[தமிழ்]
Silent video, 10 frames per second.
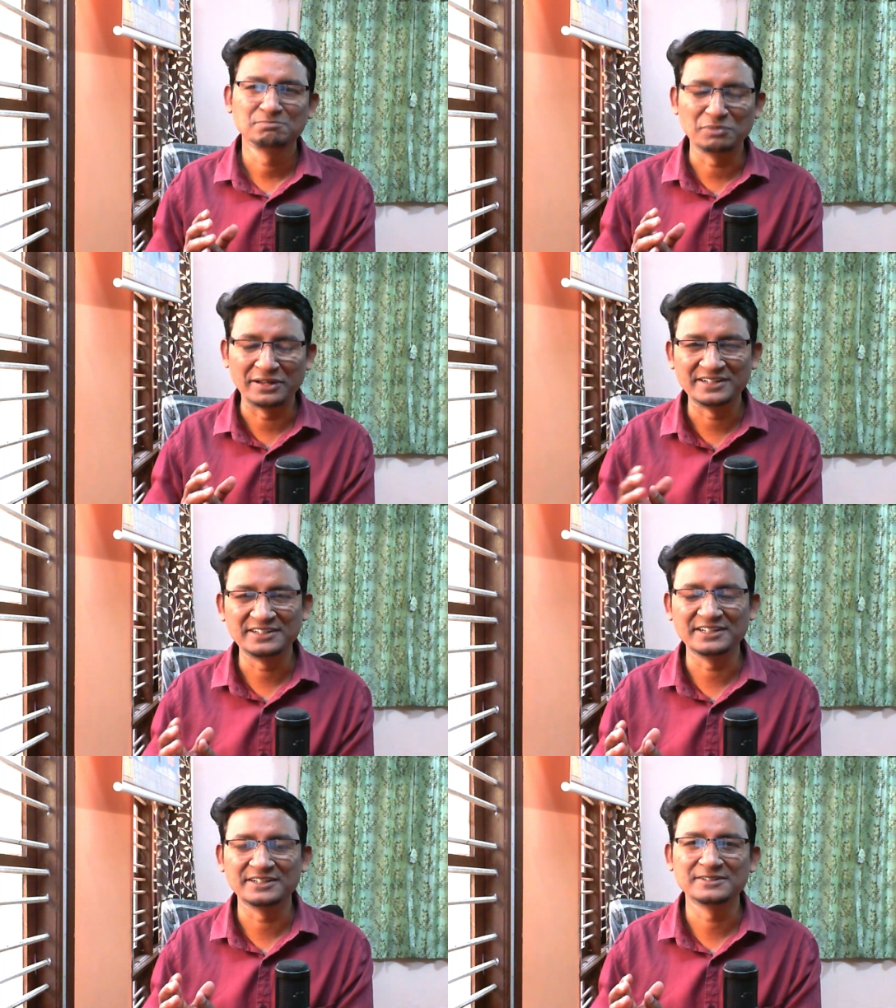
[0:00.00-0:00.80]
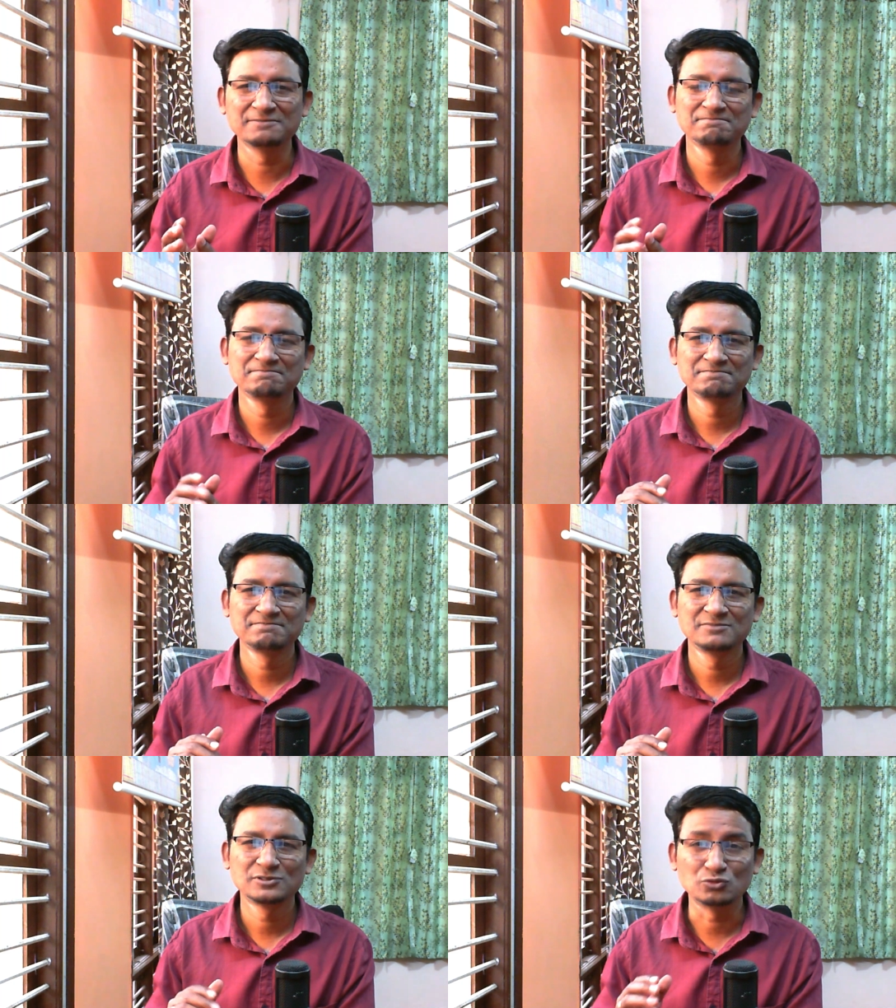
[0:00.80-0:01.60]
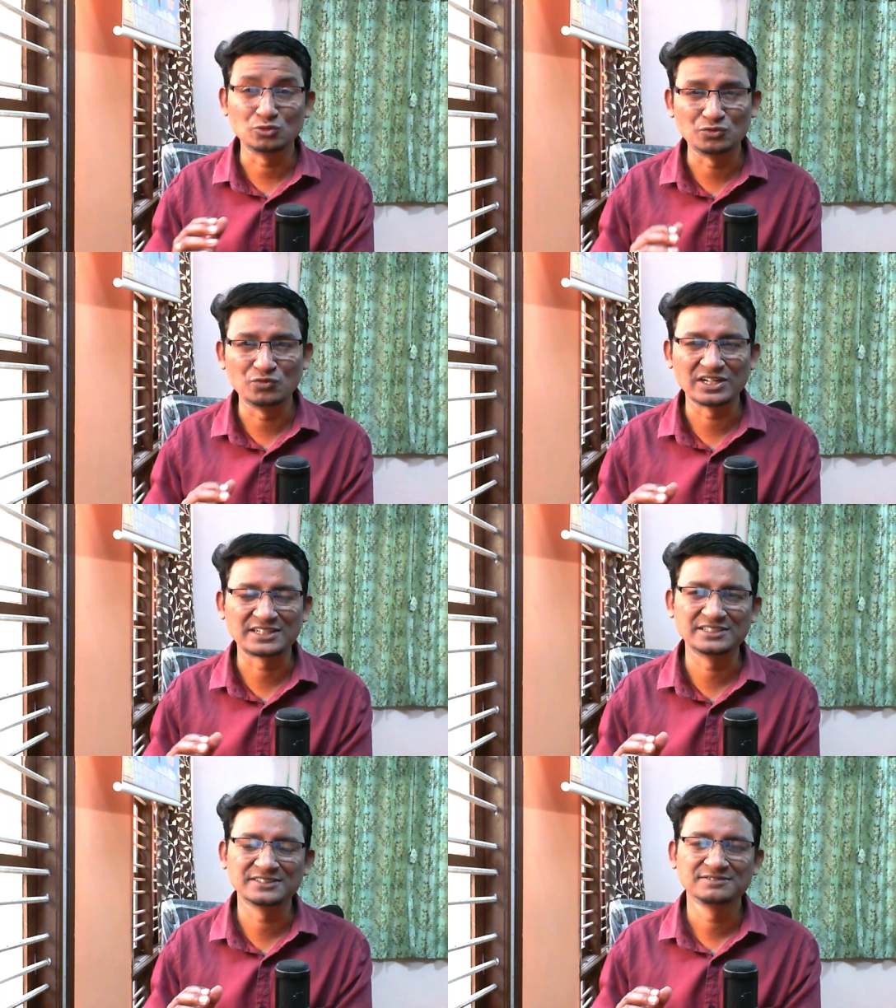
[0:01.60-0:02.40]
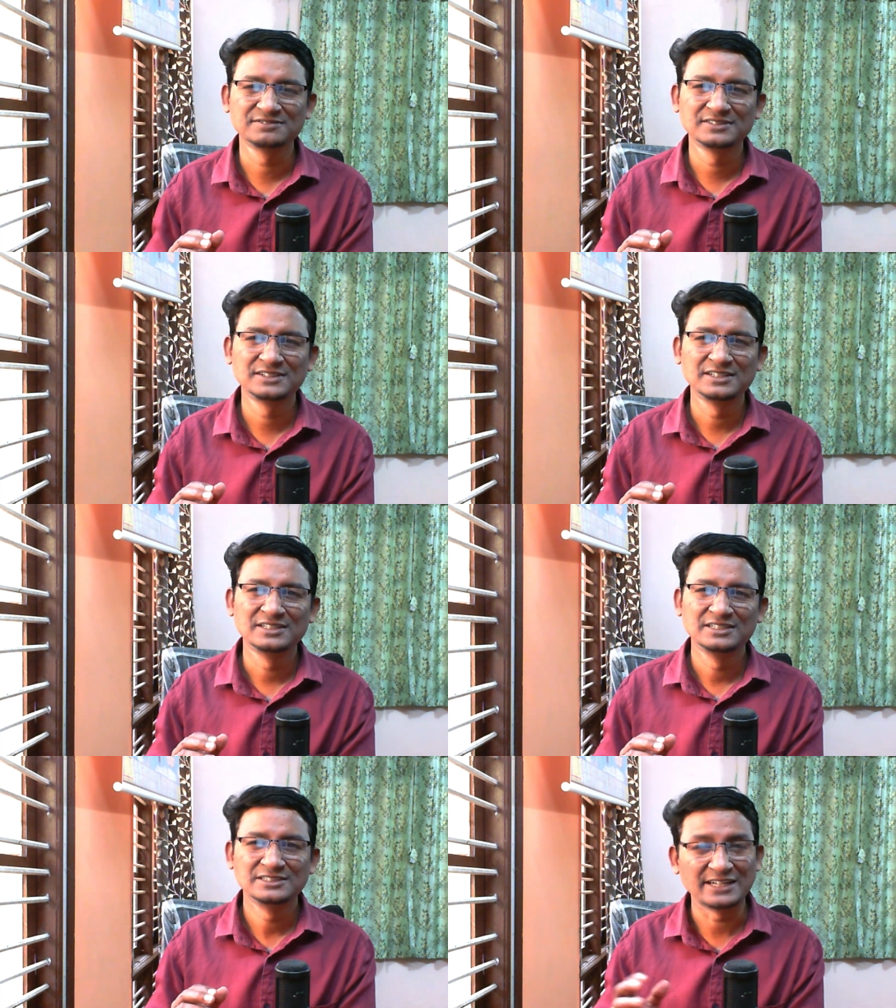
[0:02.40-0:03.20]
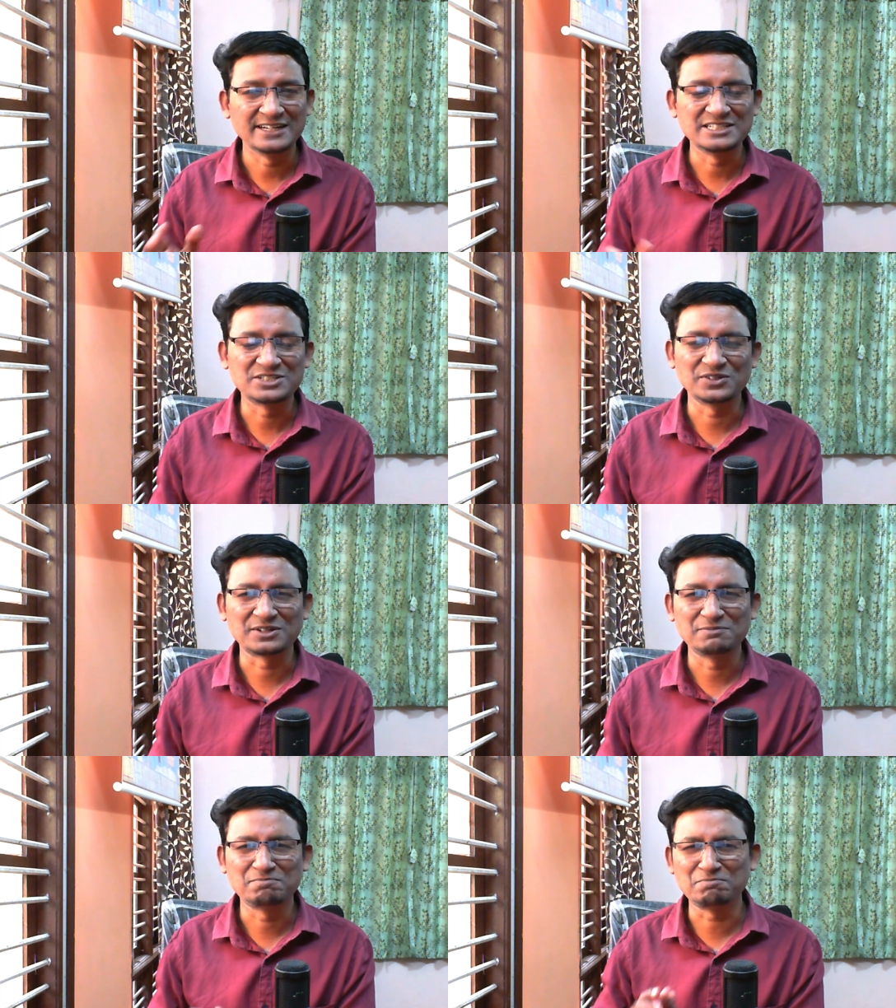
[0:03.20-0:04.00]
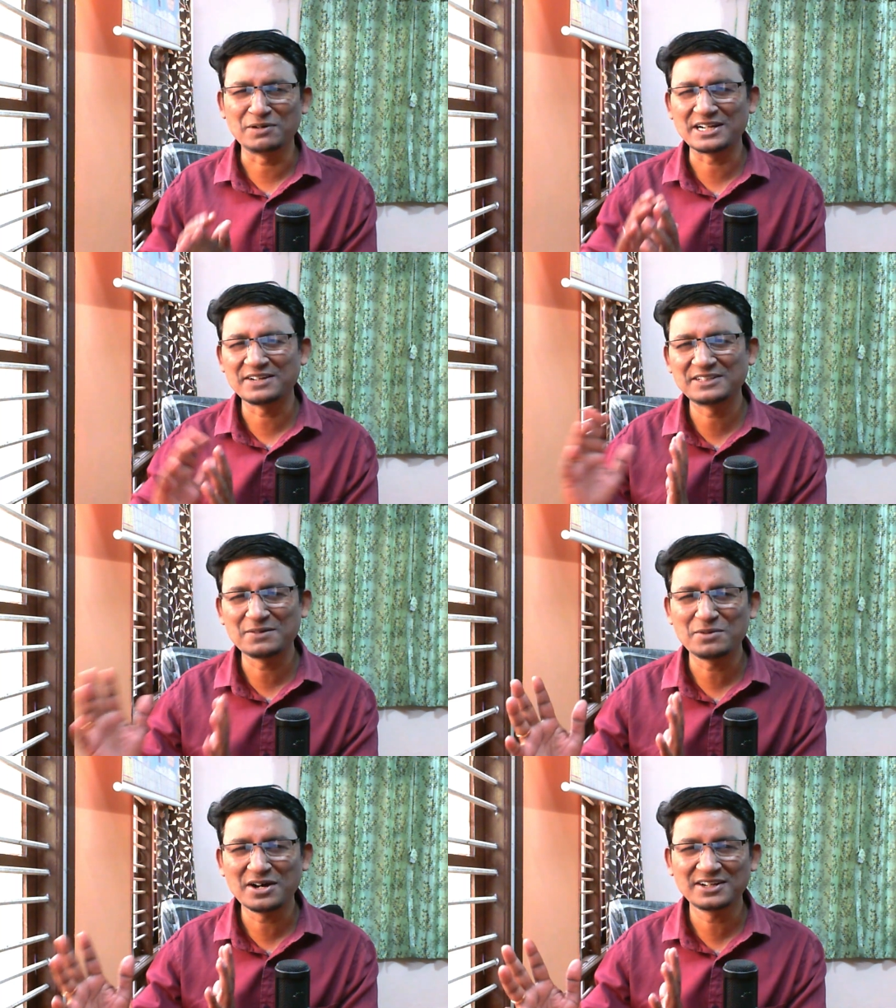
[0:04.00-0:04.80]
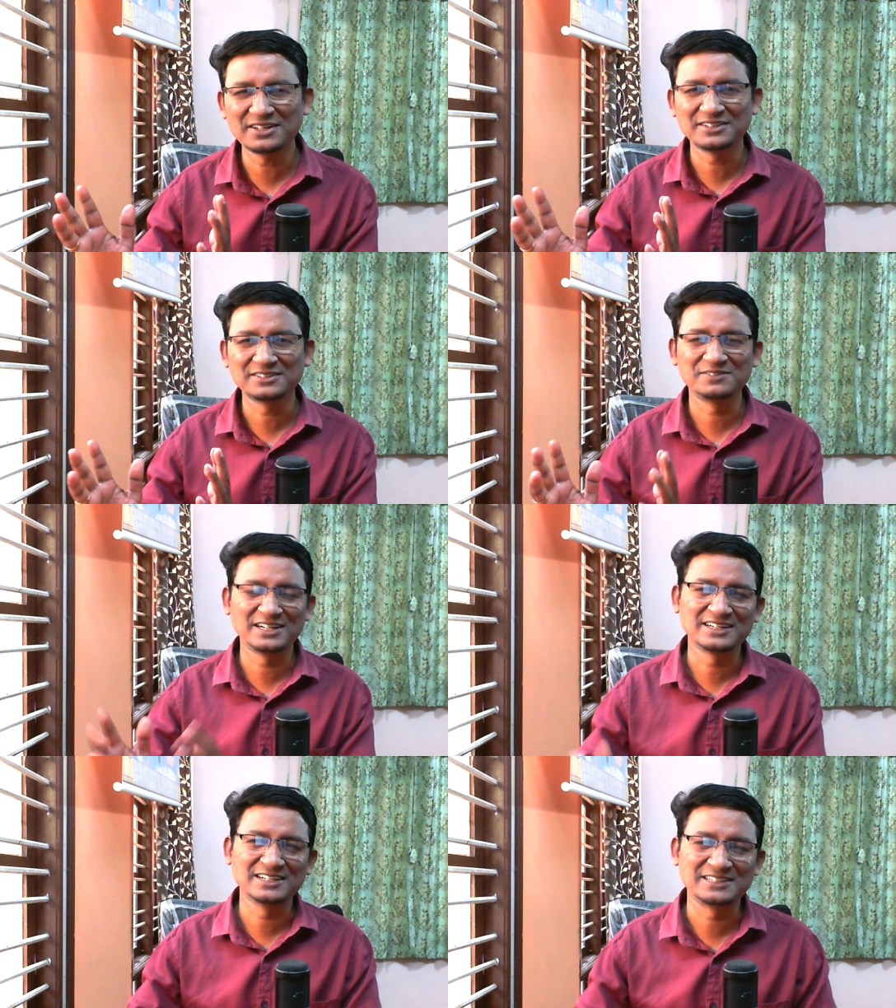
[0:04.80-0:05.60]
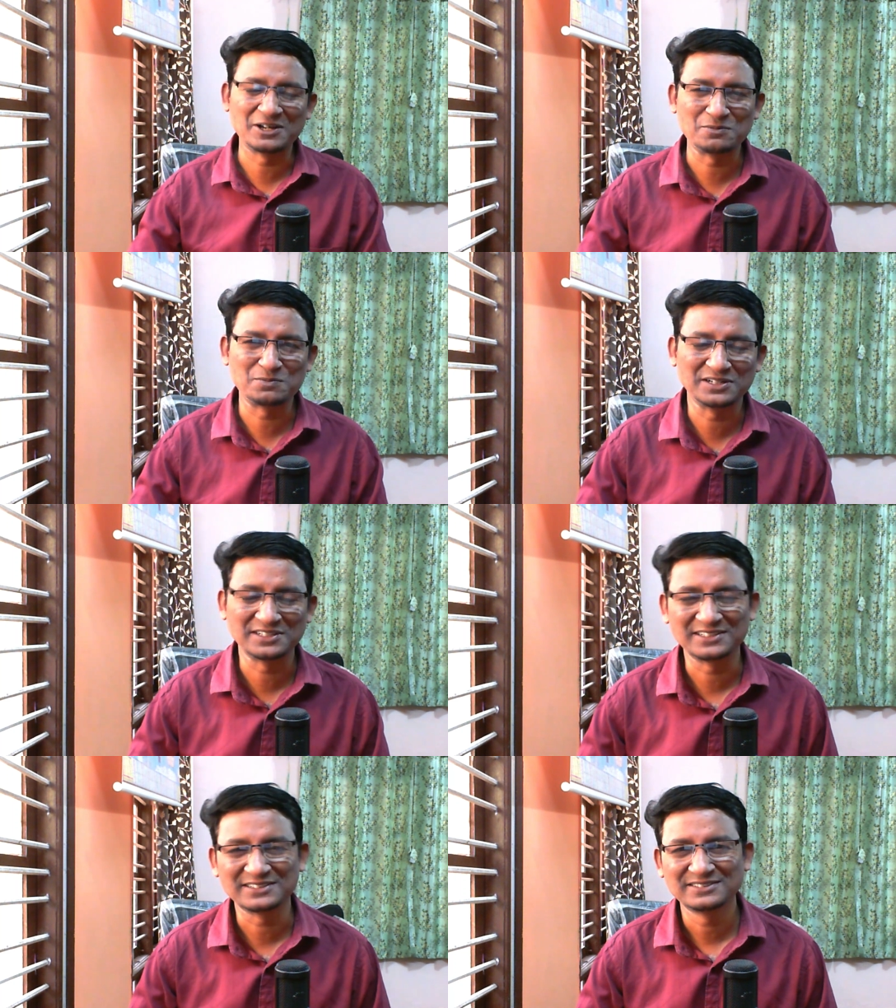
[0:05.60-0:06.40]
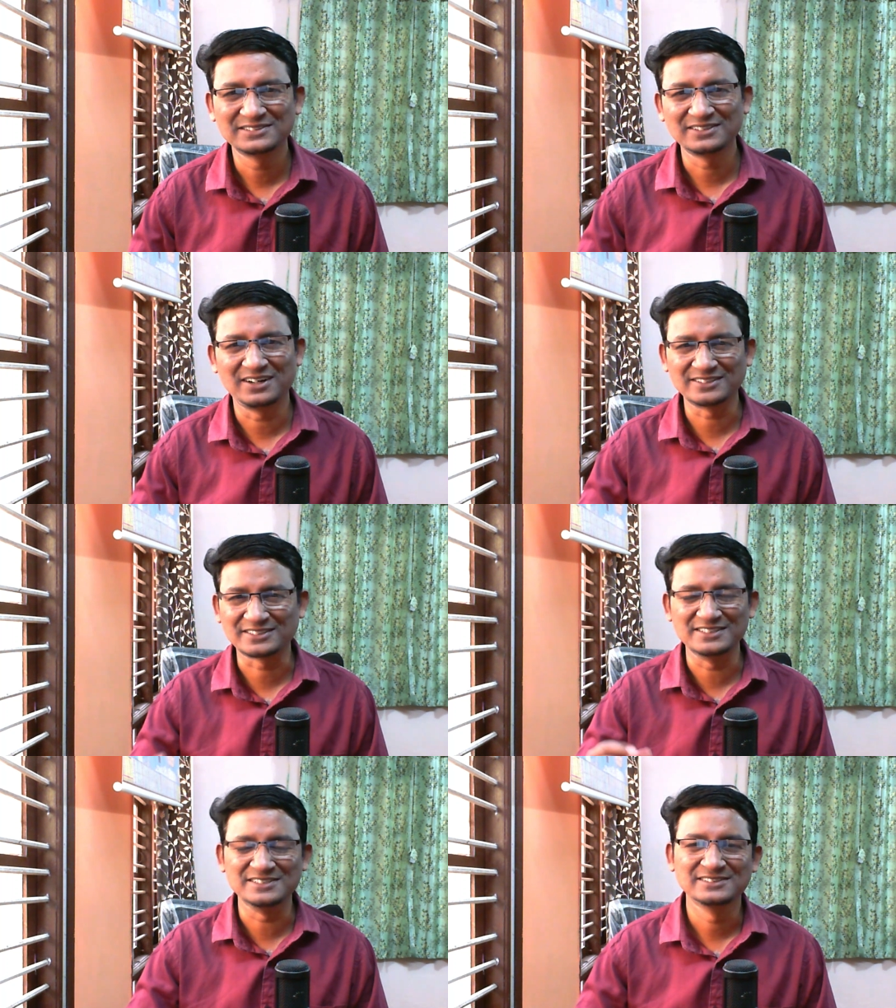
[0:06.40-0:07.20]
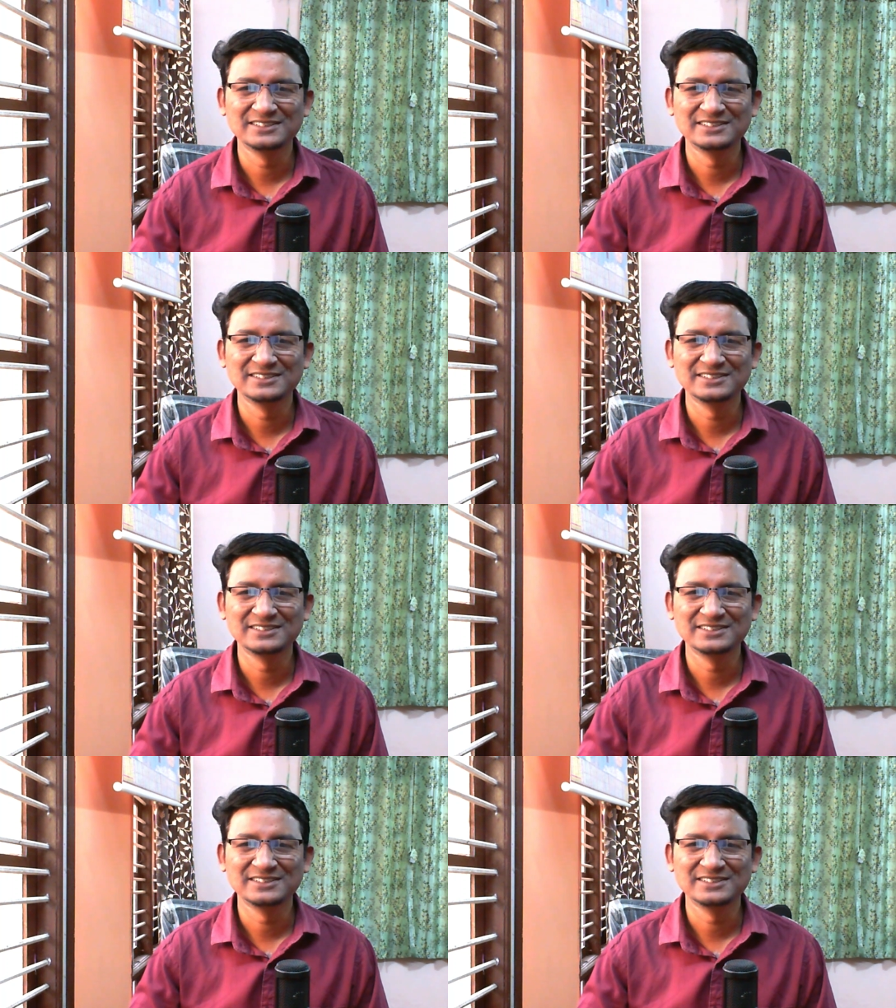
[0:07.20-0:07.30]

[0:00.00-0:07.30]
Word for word: பெயிண்டிங்கு வுட் ஒர்க்கு டைல்ஸ் ஒர்க்கு பல விதமான வேலைகள் தேவைப்படுகிற ஆட்கள்